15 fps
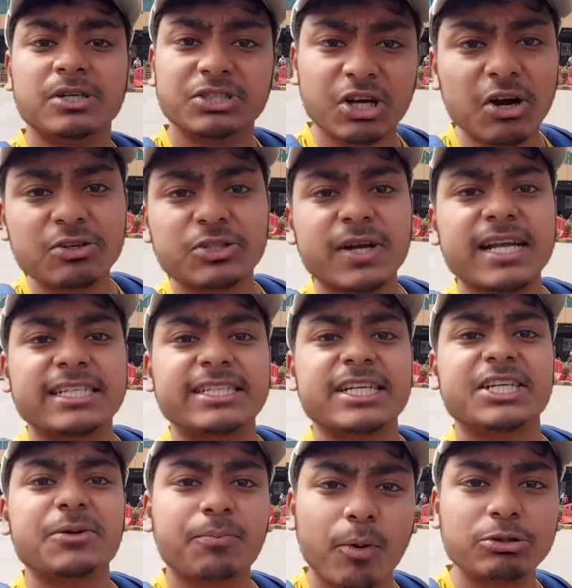জংশন
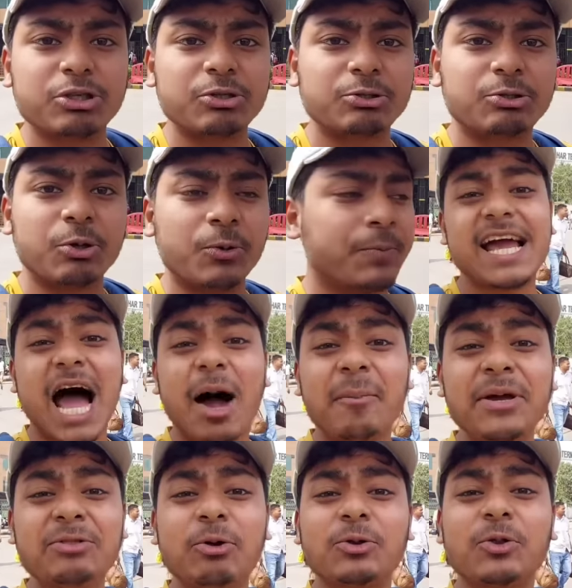স্টেশন পর্যন্ত আমি
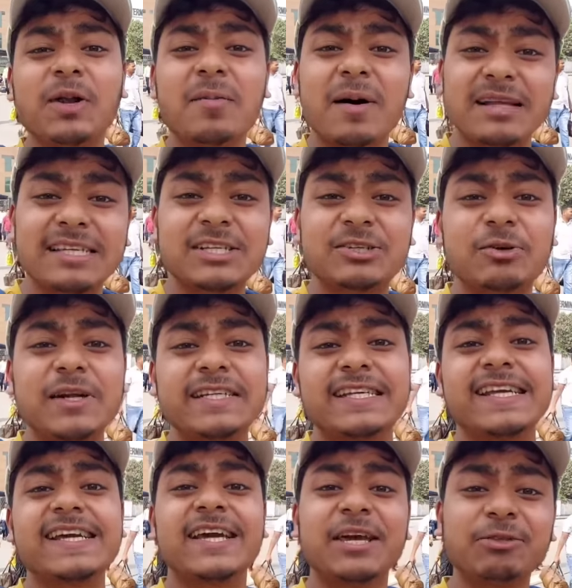দোতলা বাসে চড়েছি
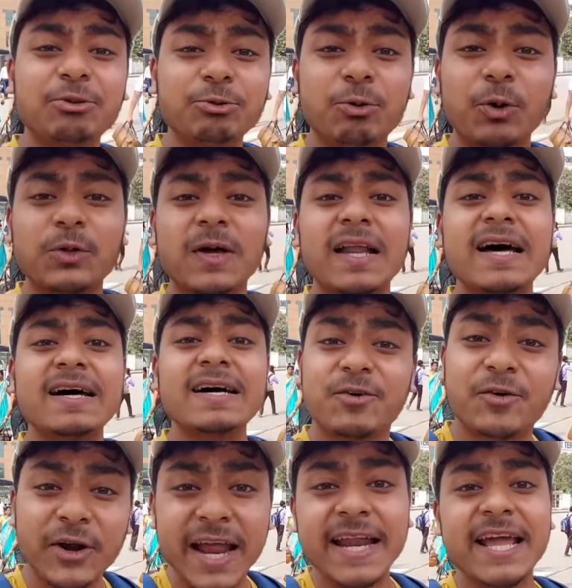কিন্তু দোতলা
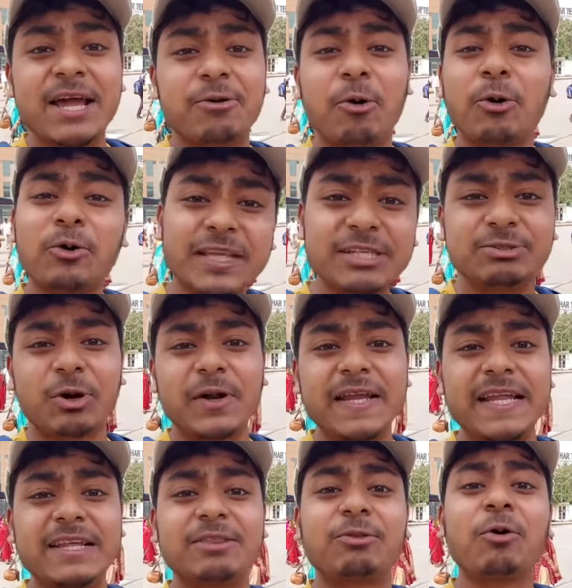ট্রেনে কোনোদিন
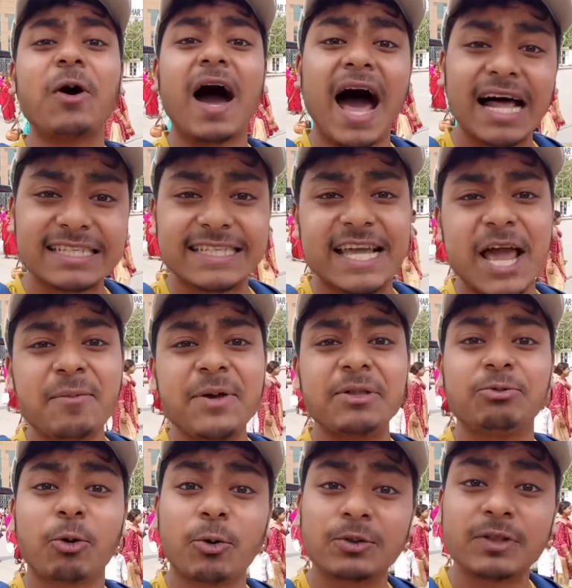চড়িনি তো আজকে আমি
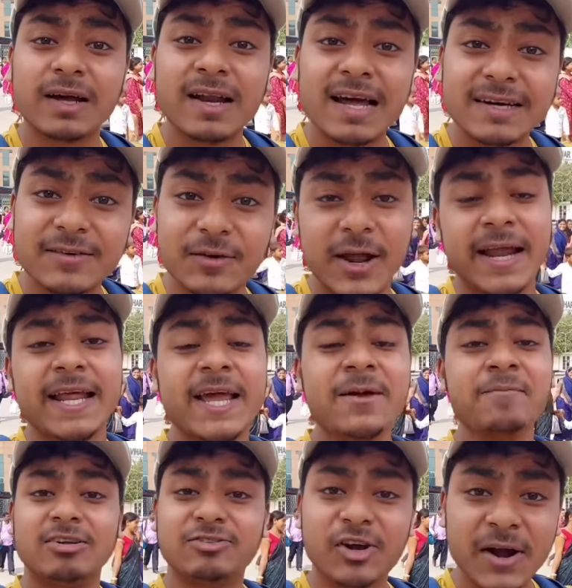দোতলা ট্রেনে
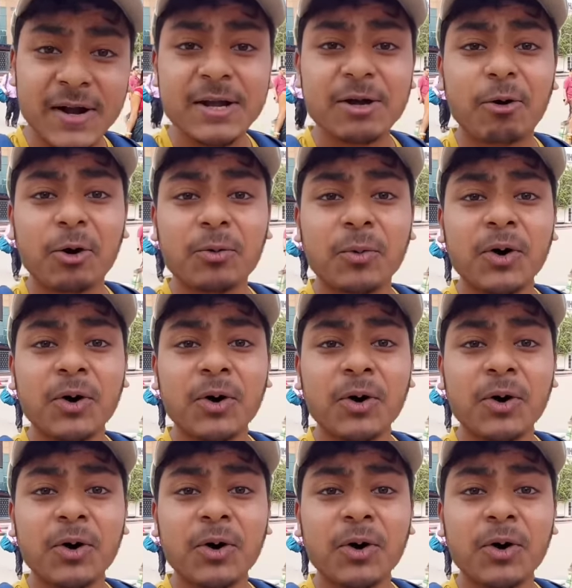জার্নি করব